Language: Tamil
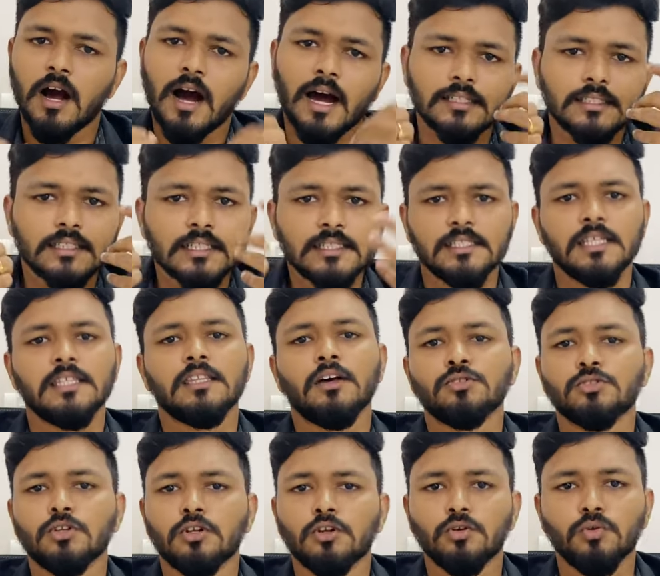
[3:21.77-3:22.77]
ஆர் சிக்ஸ்டி
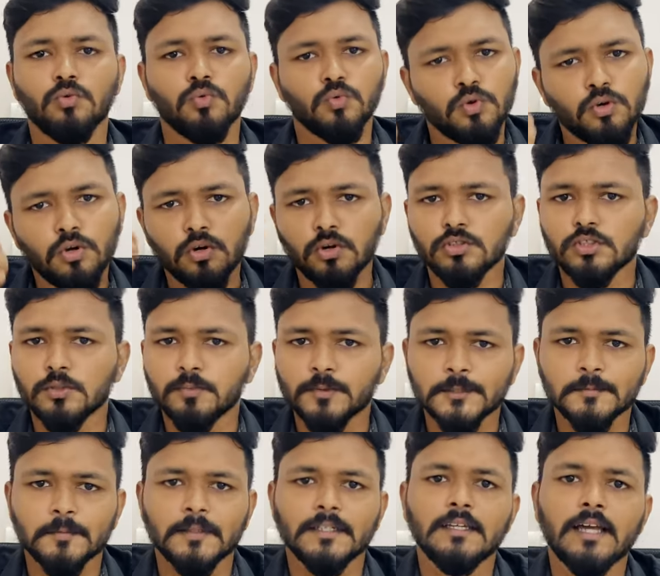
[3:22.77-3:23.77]
தௌசண்ட்க்கு இன்னும் கொஞ்சம்
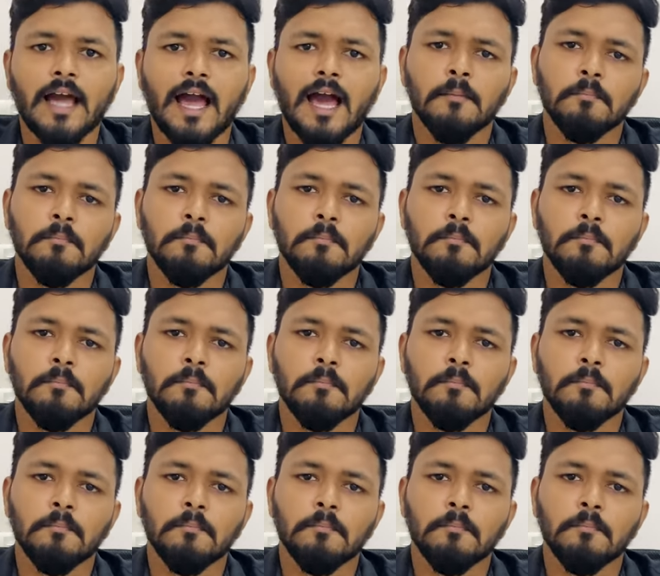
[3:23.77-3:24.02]
புஷ் பண்ணி